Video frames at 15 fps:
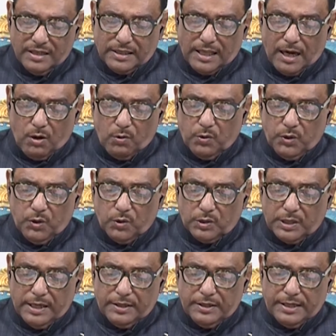তারা
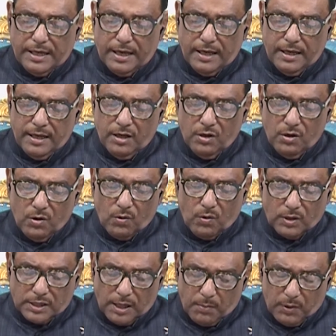অন্যদের নিয়ে
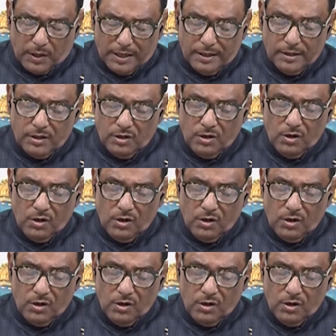কথা বলেন